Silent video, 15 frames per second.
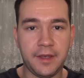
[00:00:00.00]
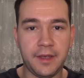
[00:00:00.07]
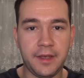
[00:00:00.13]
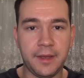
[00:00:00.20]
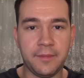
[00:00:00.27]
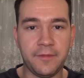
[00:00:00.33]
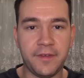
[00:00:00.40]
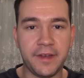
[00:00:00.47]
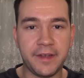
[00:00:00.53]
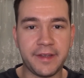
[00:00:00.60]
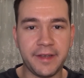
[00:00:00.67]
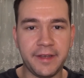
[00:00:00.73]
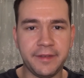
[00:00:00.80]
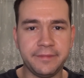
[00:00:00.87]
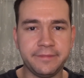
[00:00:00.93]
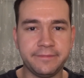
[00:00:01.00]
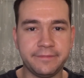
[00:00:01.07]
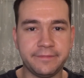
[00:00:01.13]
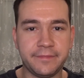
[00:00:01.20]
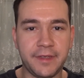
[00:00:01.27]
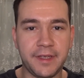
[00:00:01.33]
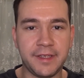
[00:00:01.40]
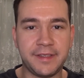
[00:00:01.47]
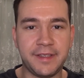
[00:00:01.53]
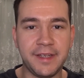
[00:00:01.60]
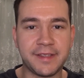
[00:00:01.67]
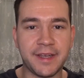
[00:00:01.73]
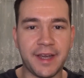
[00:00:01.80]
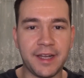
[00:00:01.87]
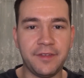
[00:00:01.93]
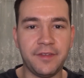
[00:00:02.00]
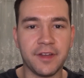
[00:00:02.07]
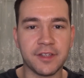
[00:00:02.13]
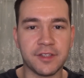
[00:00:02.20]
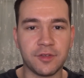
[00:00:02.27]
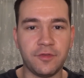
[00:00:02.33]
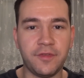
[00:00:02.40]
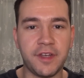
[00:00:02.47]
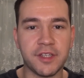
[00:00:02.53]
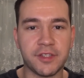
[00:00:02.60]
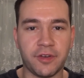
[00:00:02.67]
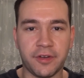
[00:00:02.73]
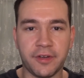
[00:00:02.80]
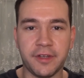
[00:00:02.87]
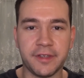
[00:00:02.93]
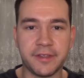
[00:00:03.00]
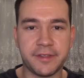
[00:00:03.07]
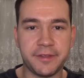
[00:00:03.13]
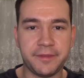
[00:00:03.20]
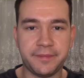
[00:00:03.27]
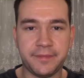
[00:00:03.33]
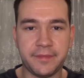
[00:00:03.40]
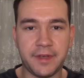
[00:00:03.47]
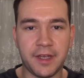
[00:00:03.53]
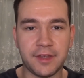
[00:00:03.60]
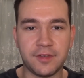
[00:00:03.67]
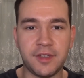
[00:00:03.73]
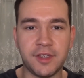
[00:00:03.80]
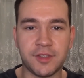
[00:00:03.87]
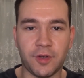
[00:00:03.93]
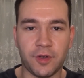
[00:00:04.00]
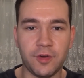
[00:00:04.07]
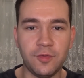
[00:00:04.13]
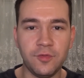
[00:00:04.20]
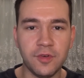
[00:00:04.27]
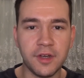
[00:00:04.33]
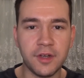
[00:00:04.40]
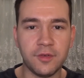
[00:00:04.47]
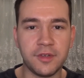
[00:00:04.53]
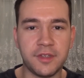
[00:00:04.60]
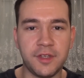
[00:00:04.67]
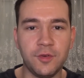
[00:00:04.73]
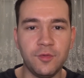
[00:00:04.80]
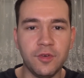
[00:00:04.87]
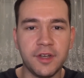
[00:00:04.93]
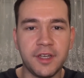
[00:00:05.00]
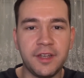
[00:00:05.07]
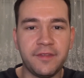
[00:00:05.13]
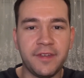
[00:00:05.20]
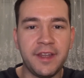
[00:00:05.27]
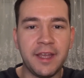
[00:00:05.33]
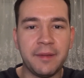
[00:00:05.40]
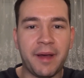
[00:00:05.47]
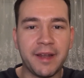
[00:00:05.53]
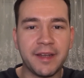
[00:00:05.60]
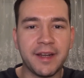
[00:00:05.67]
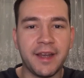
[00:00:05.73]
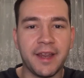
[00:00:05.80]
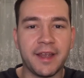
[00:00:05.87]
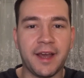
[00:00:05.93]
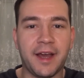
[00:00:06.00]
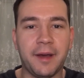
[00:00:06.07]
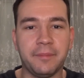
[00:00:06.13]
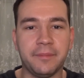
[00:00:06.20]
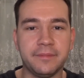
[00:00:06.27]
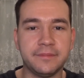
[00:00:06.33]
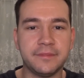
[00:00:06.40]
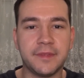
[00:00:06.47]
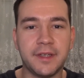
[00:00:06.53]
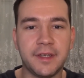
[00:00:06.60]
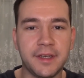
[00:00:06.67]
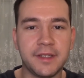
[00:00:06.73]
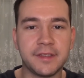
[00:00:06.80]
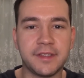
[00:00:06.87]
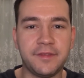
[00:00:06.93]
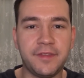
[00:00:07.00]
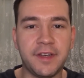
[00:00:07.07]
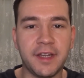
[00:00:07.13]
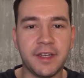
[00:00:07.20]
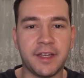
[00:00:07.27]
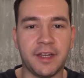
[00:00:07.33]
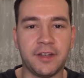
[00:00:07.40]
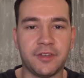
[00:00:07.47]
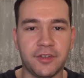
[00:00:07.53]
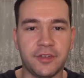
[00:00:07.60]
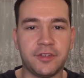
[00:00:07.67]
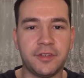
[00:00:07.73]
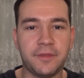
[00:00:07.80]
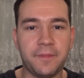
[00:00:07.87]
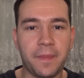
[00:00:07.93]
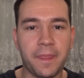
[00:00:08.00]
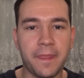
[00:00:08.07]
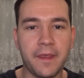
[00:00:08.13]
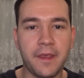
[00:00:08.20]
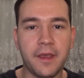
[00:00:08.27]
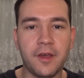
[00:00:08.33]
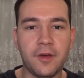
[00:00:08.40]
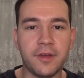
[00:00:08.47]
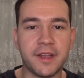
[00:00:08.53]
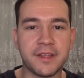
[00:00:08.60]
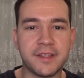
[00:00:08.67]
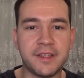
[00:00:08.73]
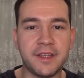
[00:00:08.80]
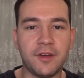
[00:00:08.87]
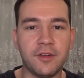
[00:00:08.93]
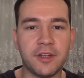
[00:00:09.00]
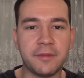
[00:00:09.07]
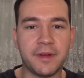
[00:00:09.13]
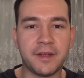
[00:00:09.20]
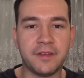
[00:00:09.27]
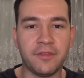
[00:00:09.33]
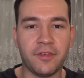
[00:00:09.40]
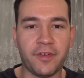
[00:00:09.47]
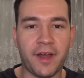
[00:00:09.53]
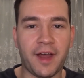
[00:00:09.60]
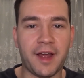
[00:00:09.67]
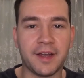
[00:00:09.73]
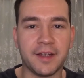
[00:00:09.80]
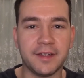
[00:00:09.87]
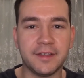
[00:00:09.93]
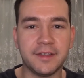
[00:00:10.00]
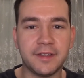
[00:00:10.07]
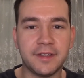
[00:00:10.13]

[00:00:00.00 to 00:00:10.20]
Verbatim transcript: im Winter ist die Zeit wieder so, wie die Sonne ist. Also die Sonnenuhren und die Uhren, die wir hier im Handgelenk haben, sind wieder identisch. Und jetzt ist die ultimative Frage.